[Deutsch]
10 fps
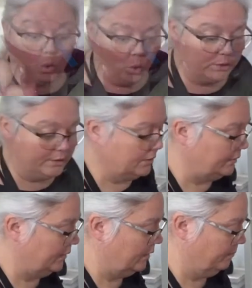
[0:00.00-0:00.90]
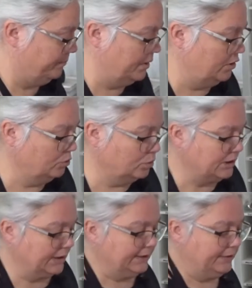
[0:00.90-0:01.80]
ohne Blut
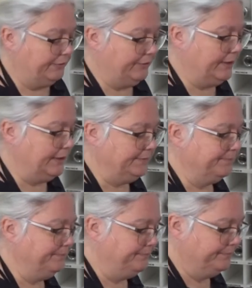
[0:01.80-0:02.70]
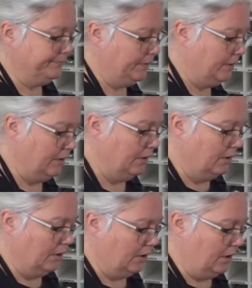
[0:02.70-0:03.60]
an den Fingern.
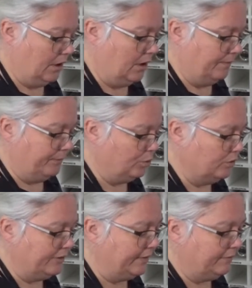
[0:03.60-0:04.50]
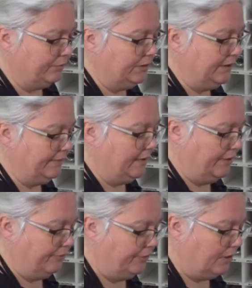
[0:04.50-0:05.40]
Ja, und das wird jetzt
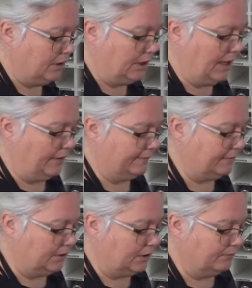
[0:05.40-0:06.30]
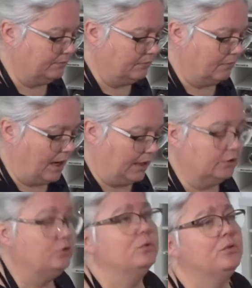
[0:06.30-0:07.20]
einfach glasig
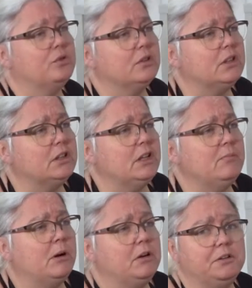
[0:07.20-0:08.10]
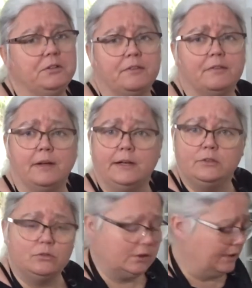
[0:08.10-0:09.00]
angedünstet. Ich nehme mal die Zeit
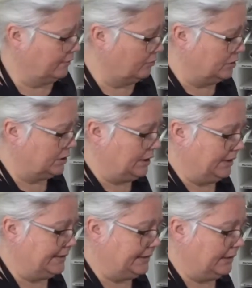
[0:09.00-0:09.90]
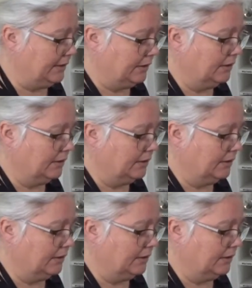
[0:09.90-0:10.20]
und kann es euch gleich sagen,